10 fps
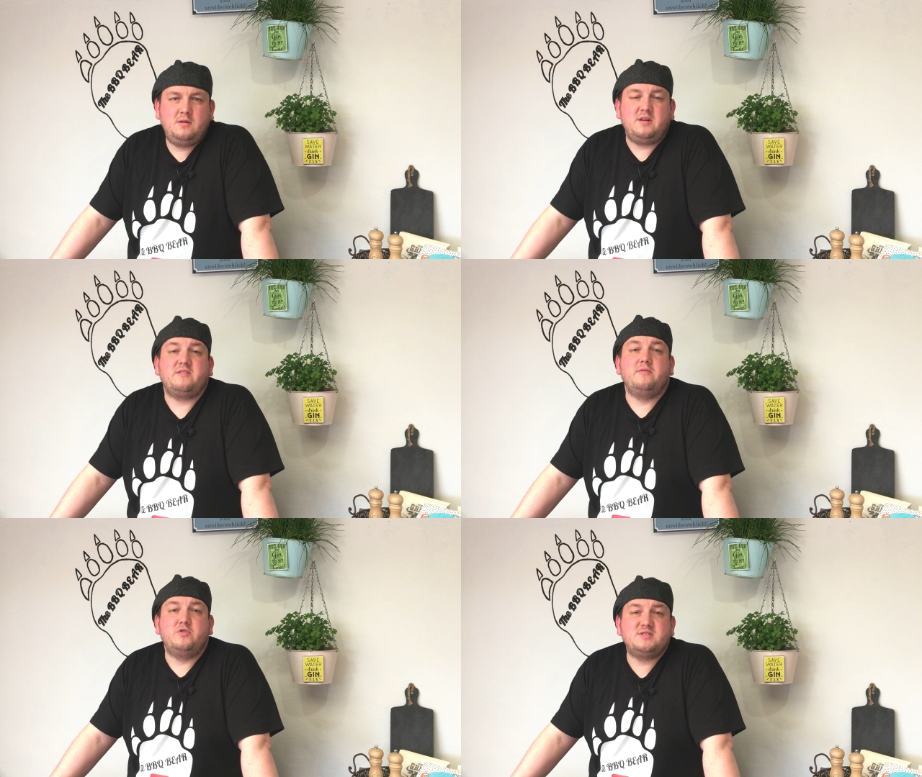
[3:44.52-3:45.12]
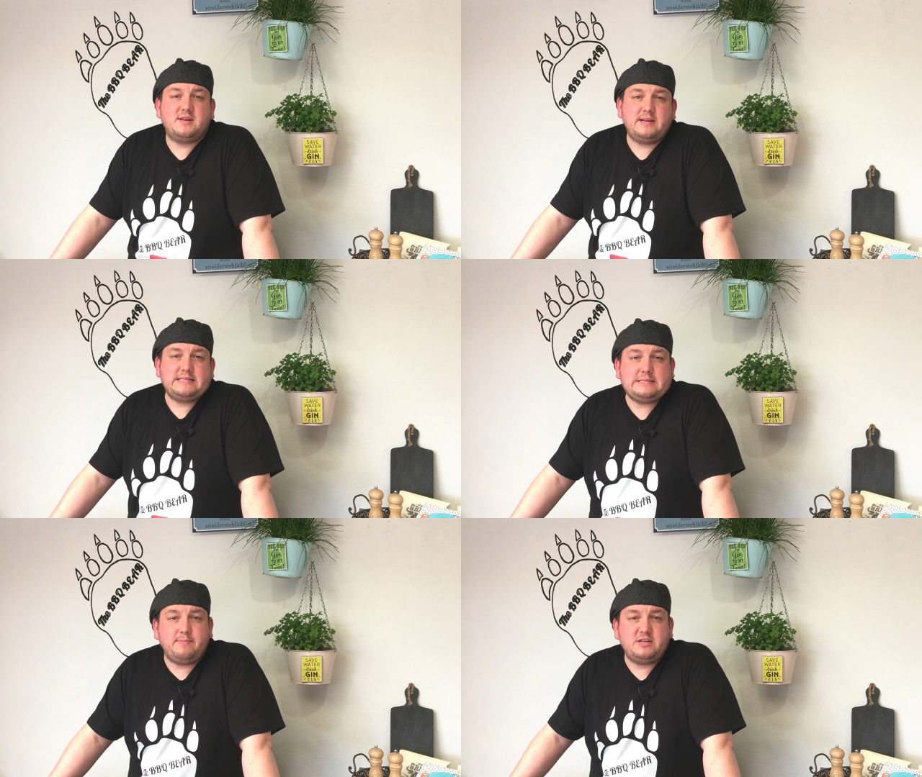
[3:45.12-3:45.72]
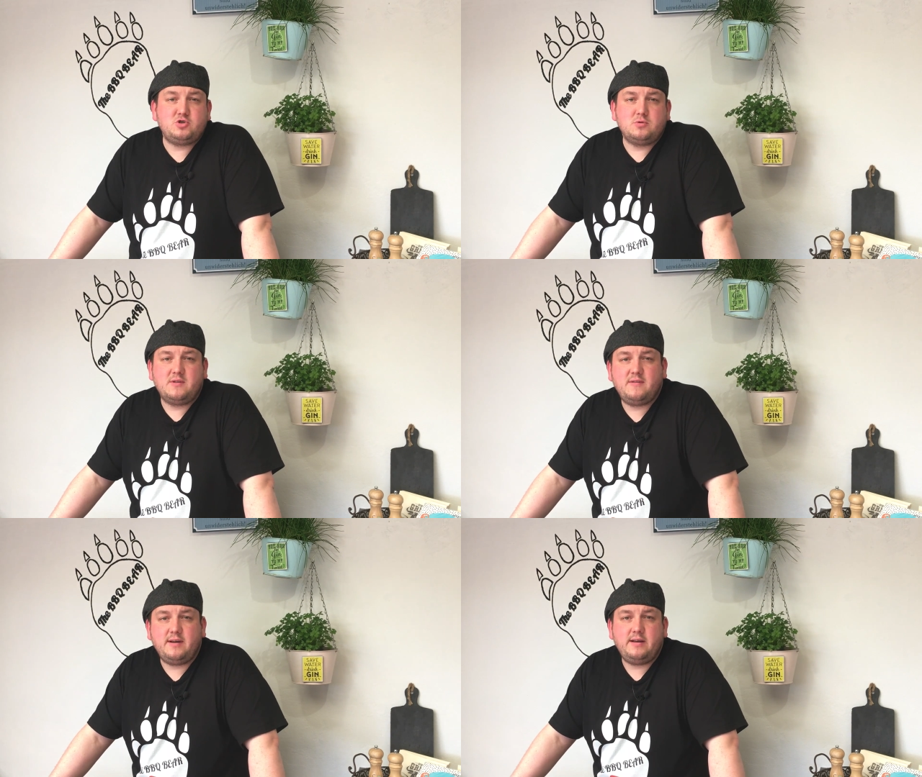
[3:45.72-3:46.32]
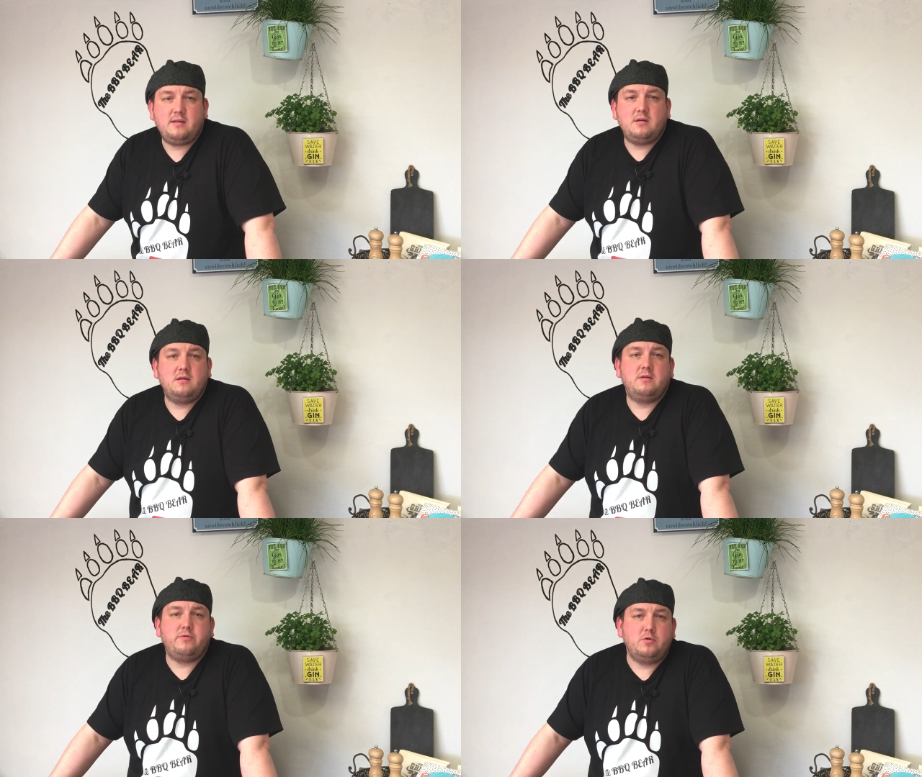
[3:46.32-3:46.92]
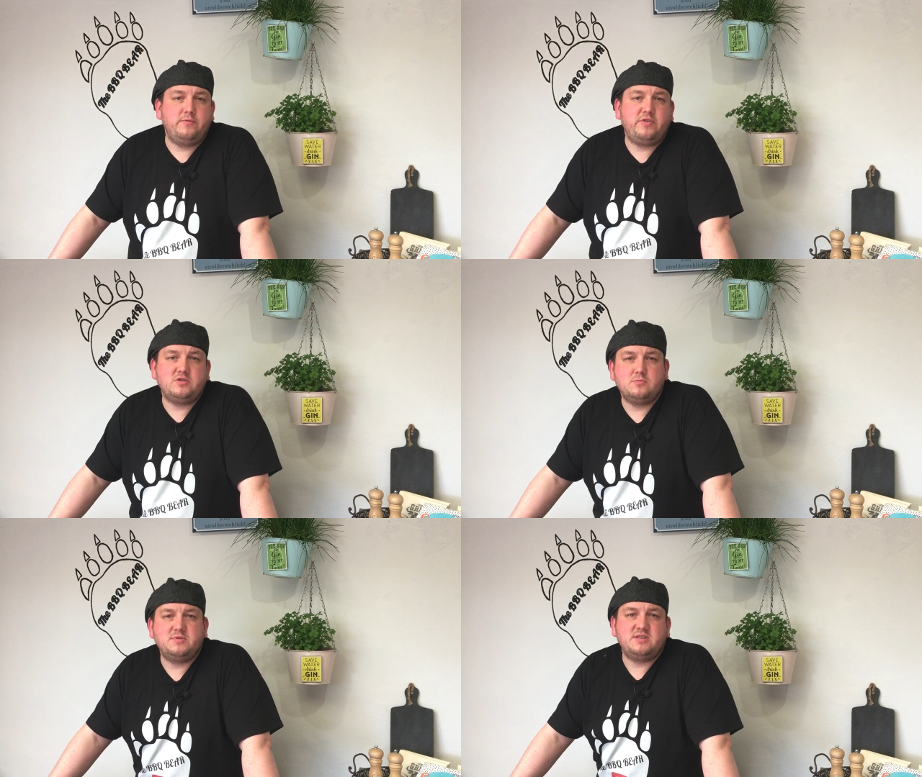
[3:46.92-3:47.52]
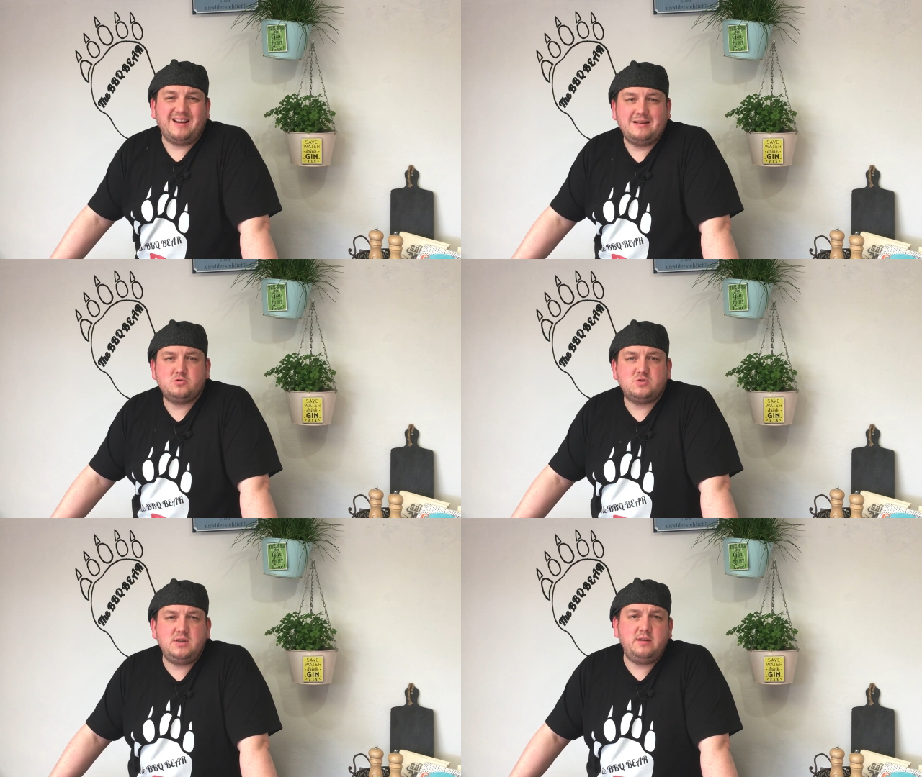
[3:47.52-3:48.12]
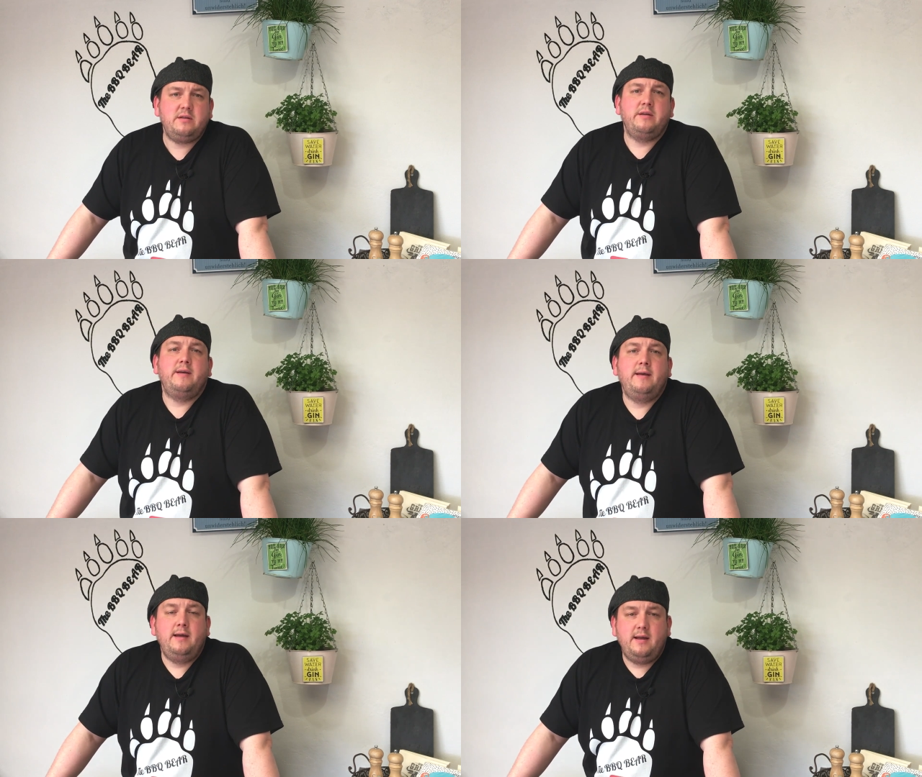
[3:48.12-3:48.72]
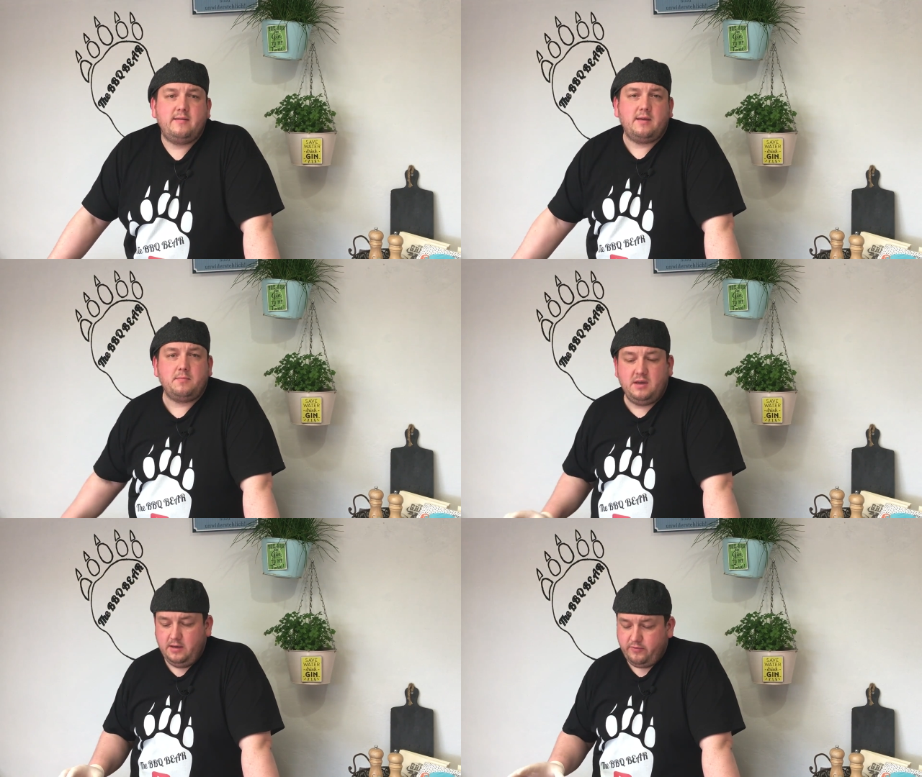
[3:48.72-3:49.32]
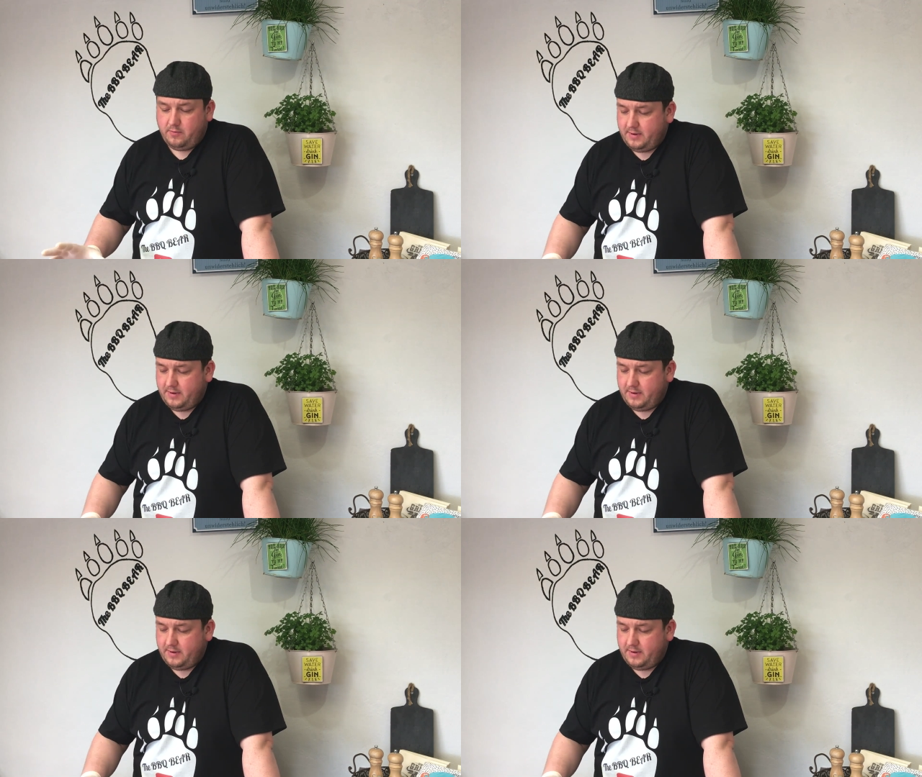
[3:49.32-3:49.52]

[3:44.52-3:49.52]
Das Gewürz hatte jetzt zwei Stunden Zeit, vernünftig so ein bisschen einzuziehen. Jetzt habe ich hier von